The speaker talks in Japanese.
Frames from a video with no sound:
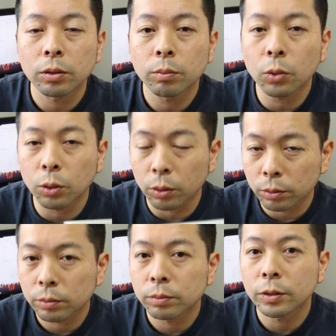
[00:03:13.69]
も
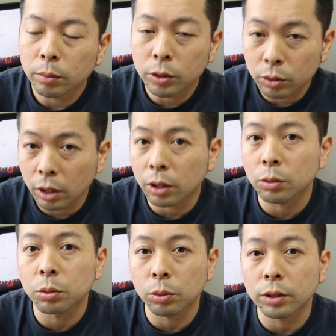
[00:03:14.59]
う見据えて
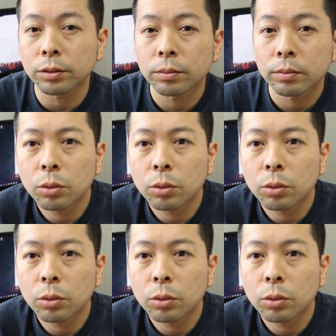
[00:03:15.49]
るそうです。